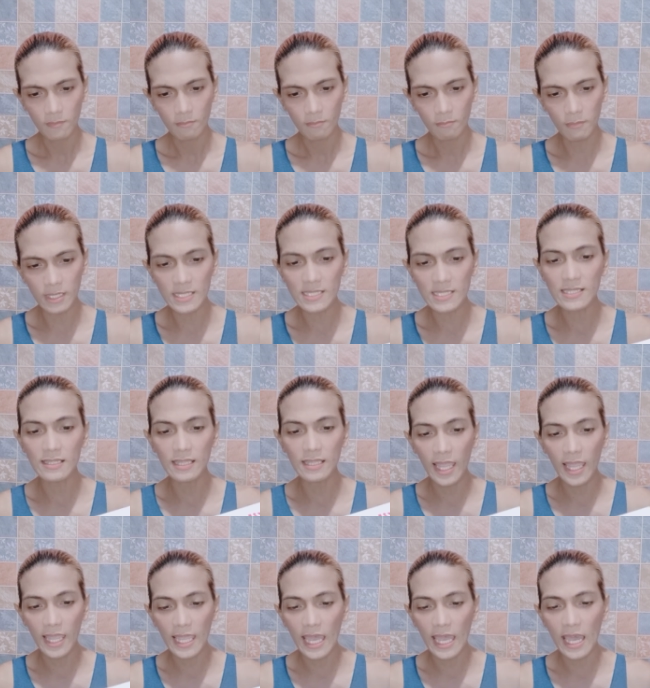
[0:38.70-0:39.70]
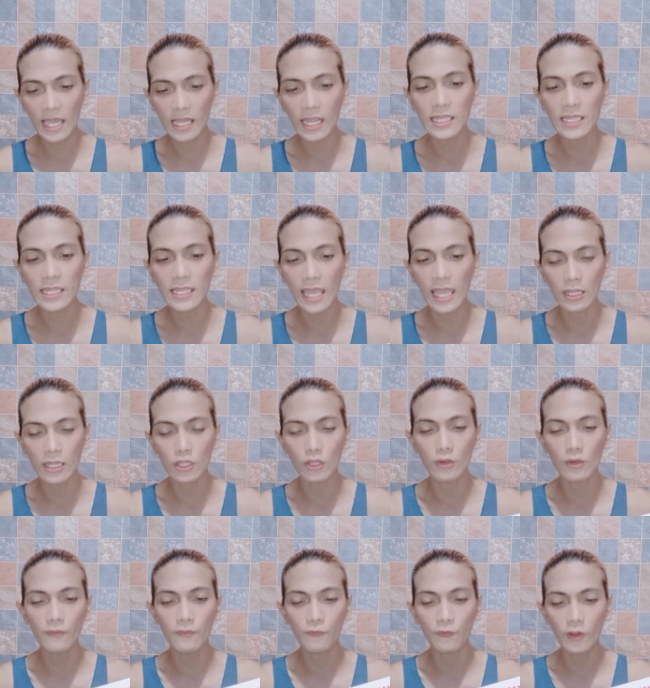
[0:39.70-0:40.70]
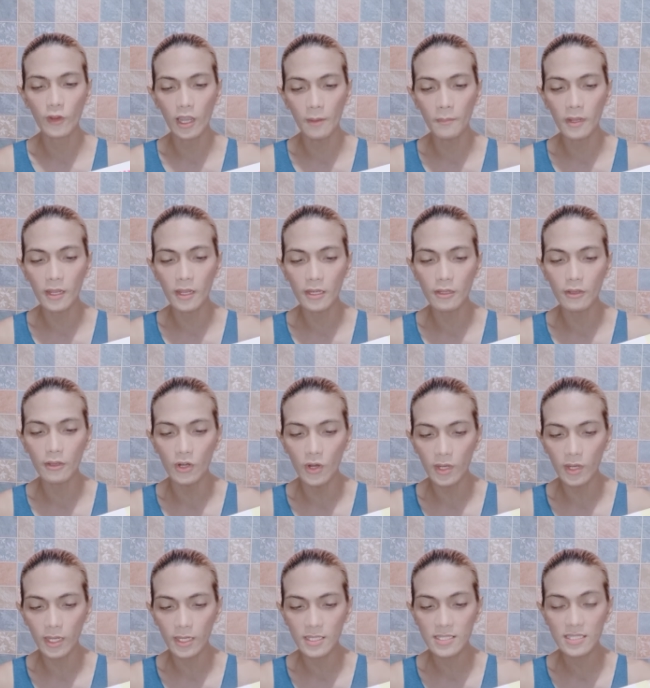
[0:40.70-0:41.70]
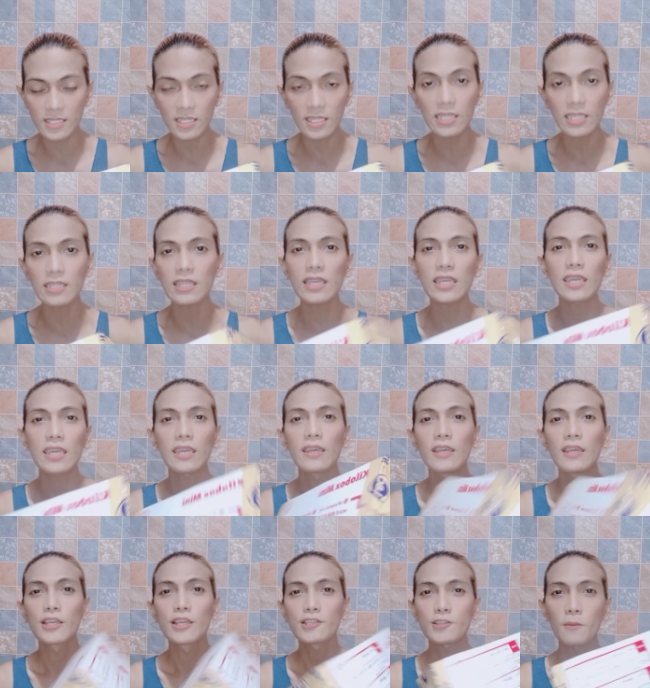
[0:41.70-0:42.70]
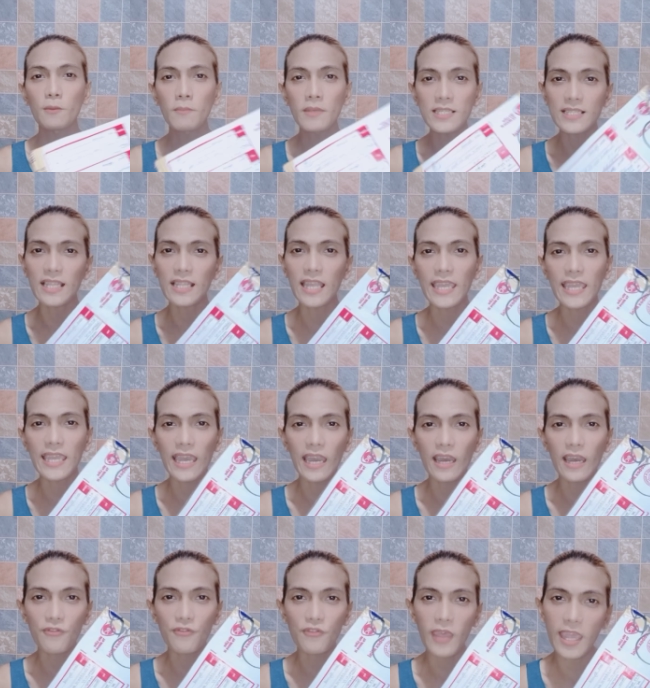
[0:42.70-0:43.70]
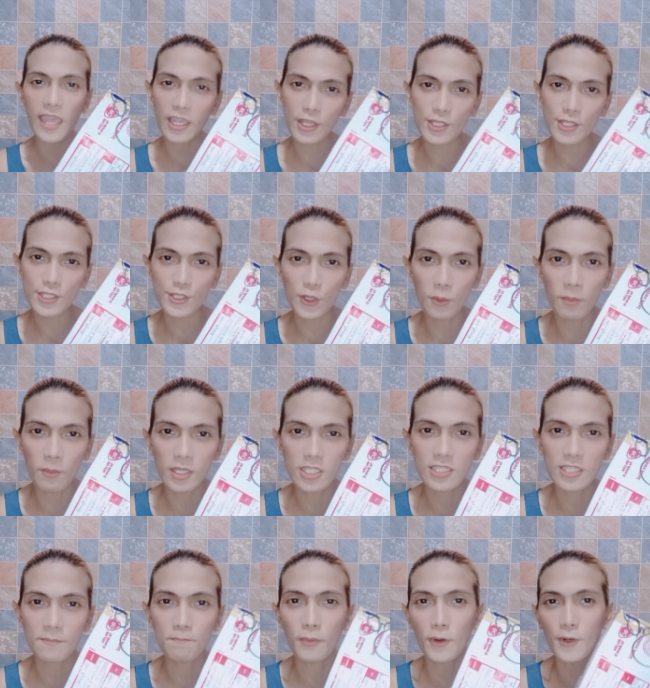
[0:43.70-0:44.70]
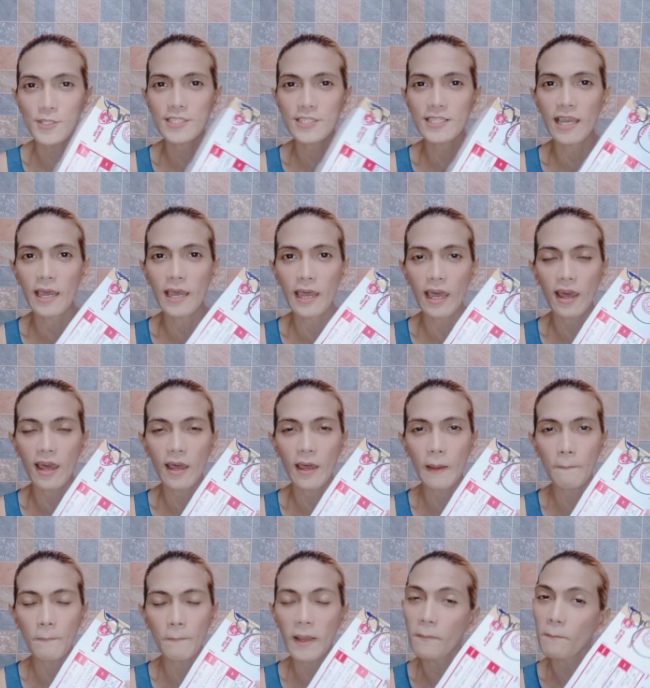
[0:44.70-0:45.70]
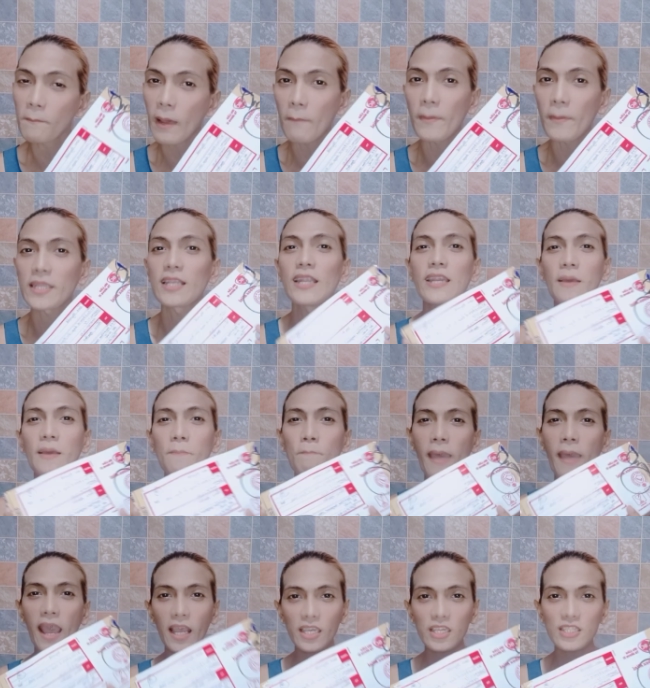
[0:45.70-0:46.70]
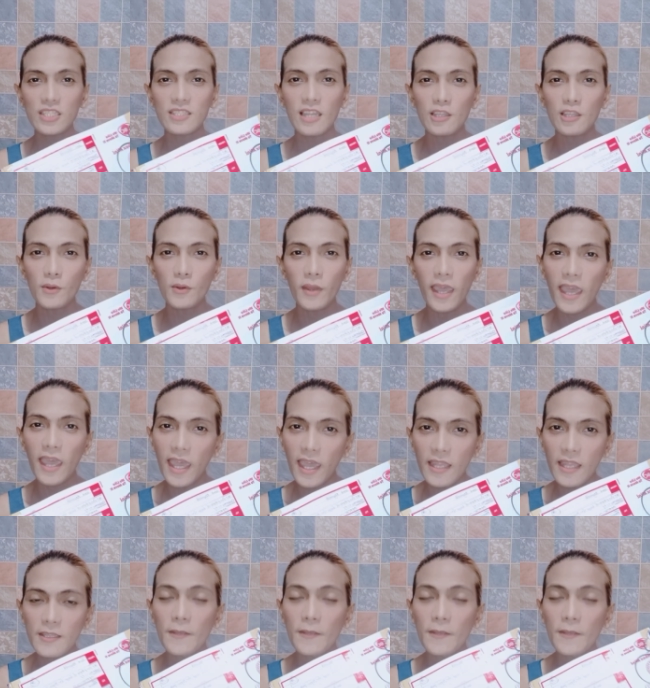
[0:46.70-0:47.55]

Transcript: Miss Leia Reynaldo from Caloocan City. So Miss Leia, uh, thank you so much po sa uh, pagpapadala ng package na to and